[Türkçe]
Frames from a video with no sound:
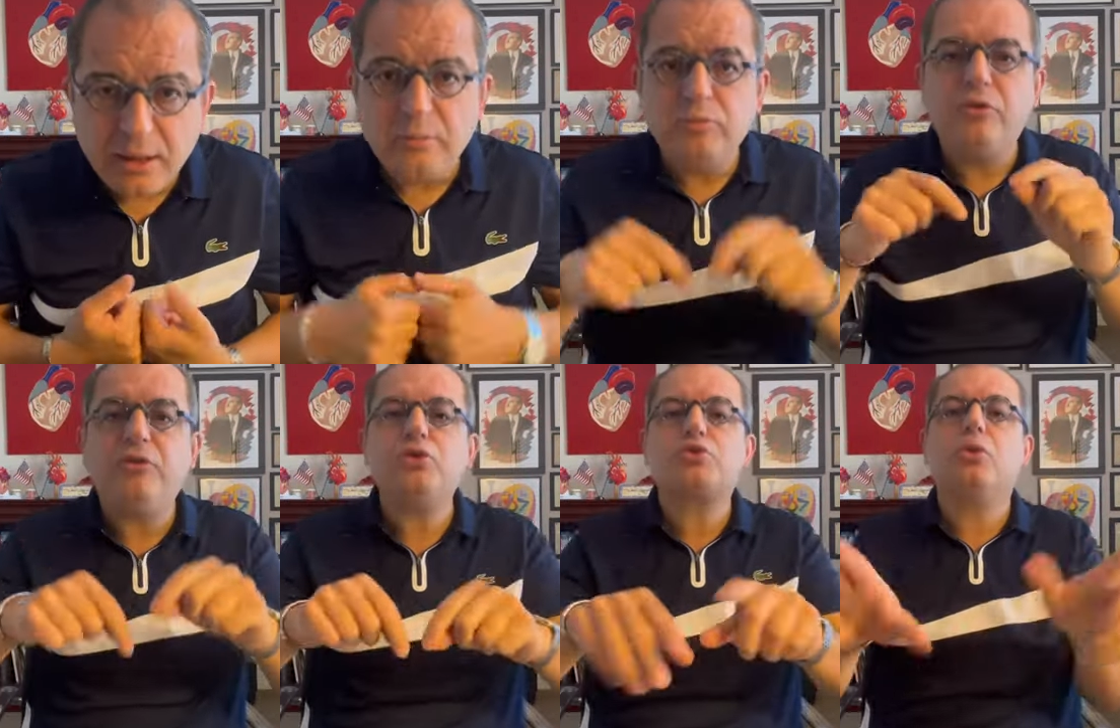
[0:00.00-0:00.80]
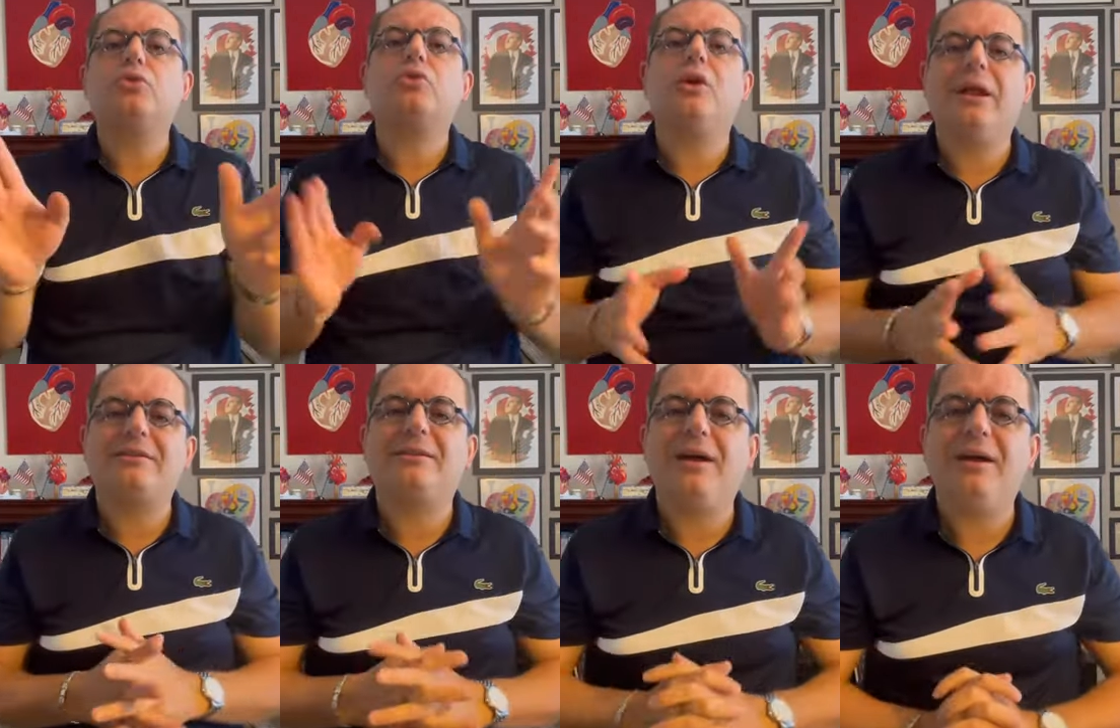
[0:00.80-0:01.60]
bu virüs kontrol
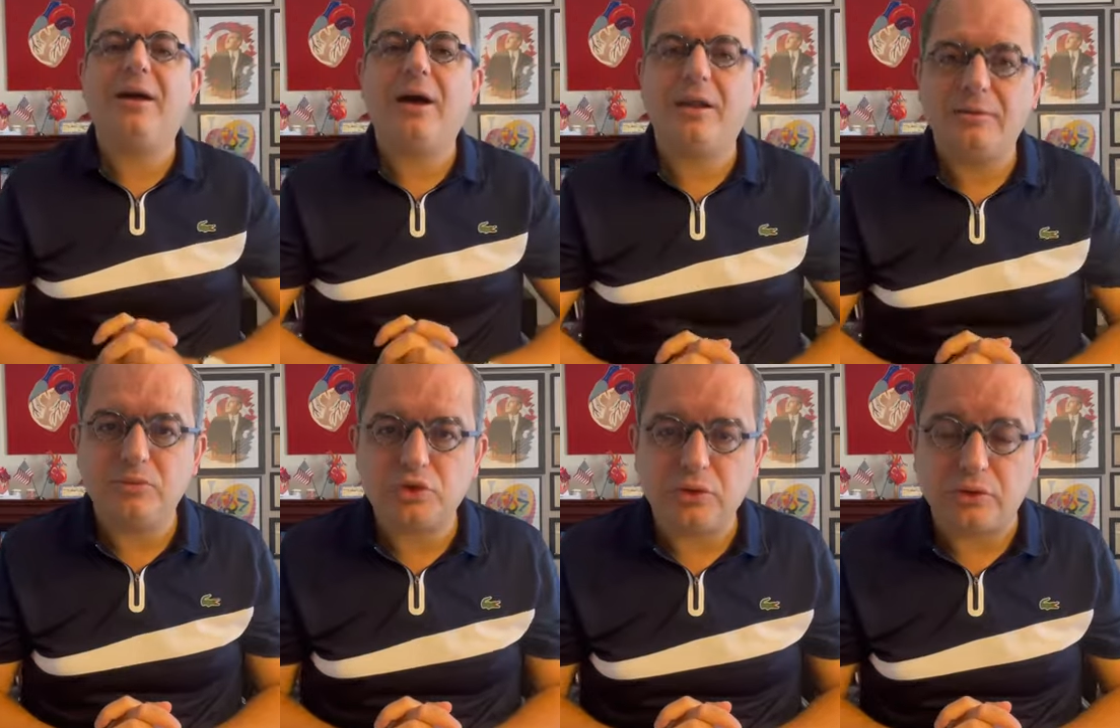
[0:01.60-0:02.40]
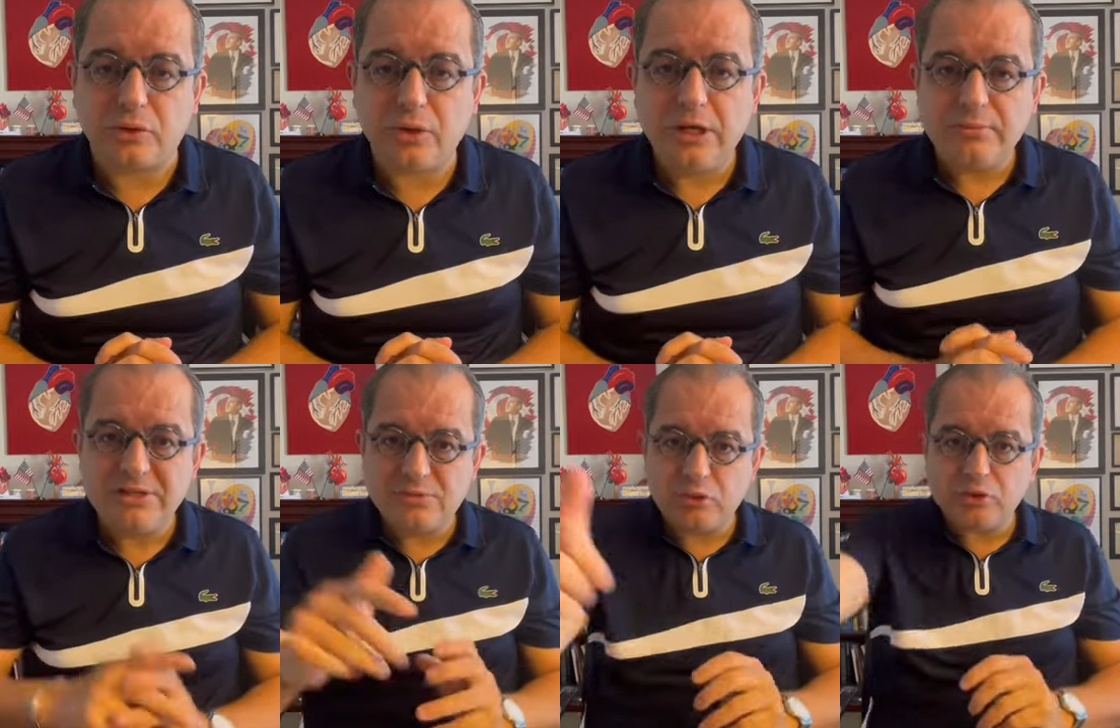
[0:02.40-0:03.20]
altına alınmış oluyor.
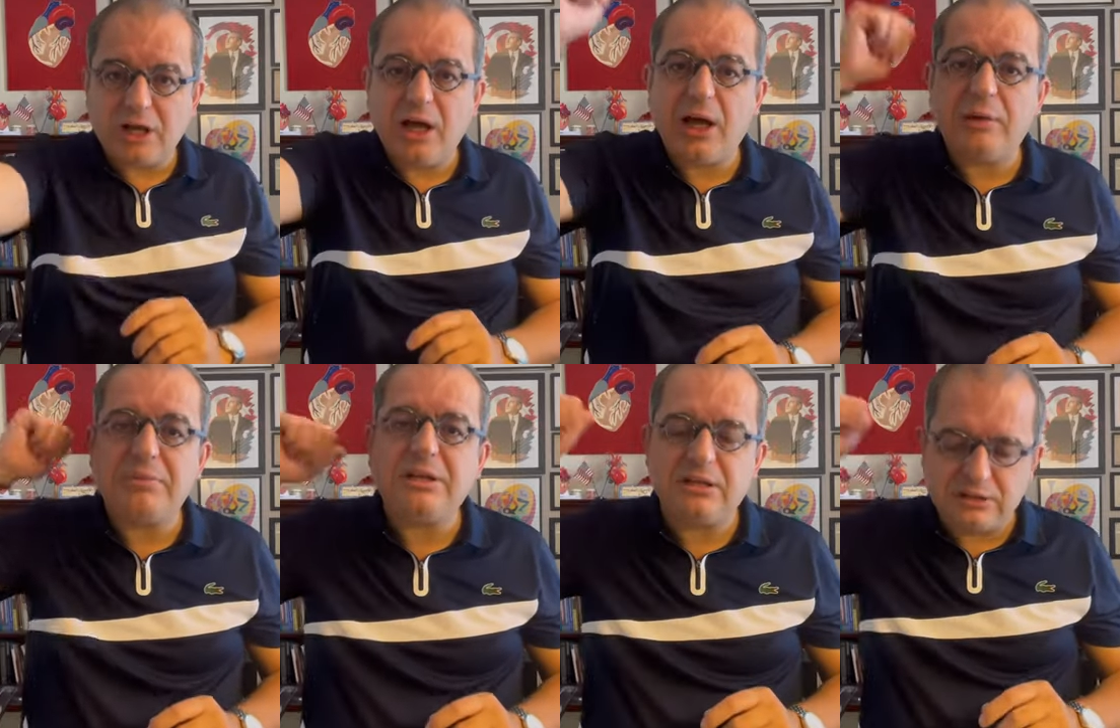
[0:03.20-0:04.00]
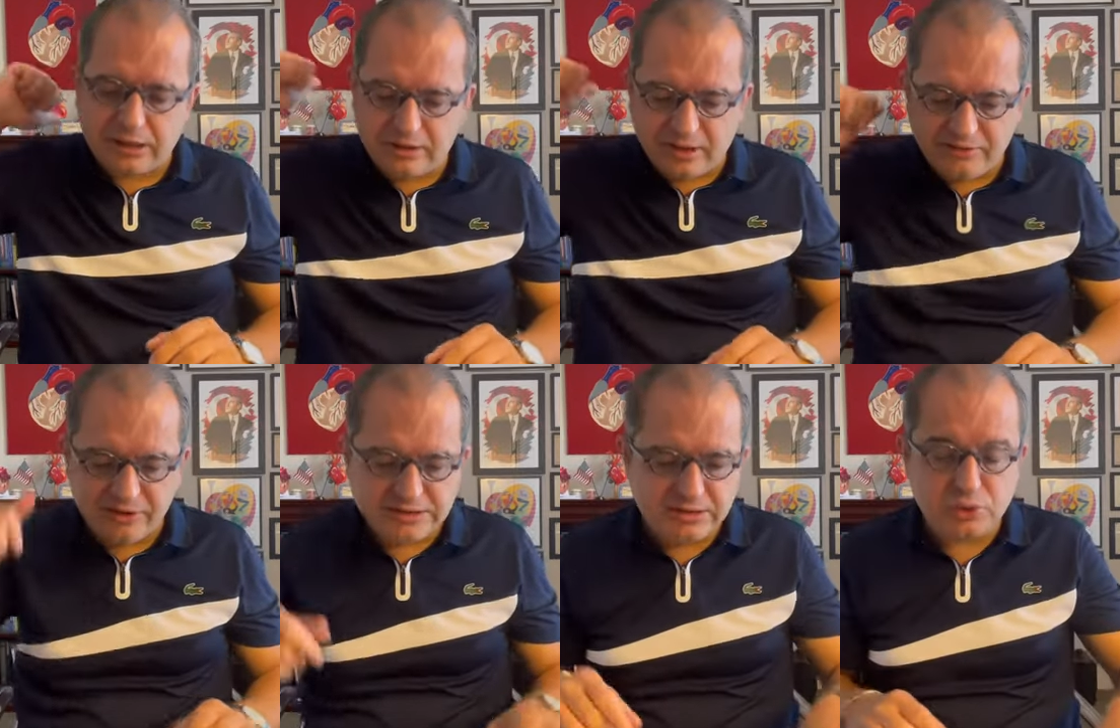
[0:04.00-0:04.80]
Biz bunu ta bir yıldan daha
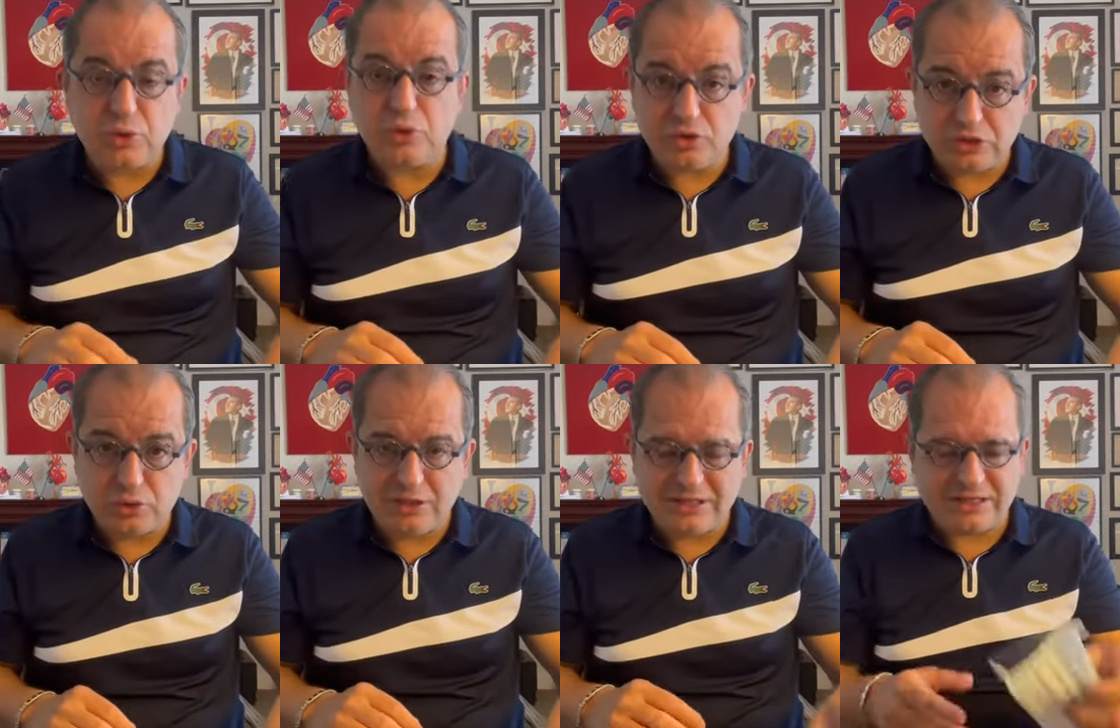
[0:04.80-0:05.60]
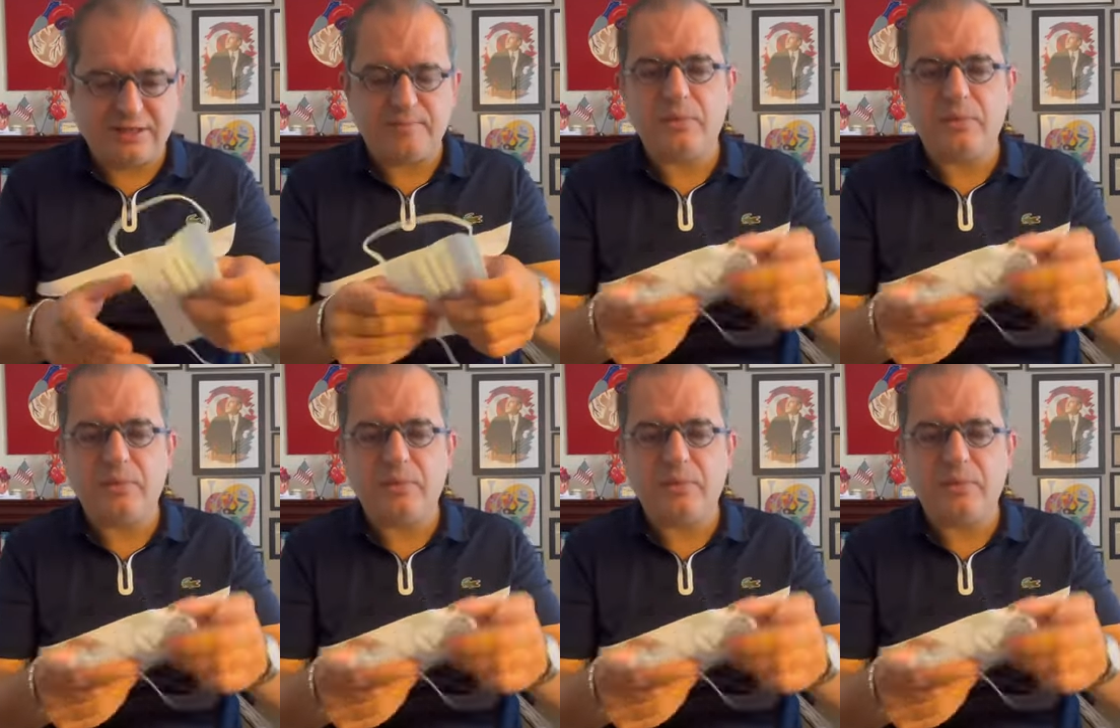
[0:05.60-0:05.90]
fazla süre önce söyledik.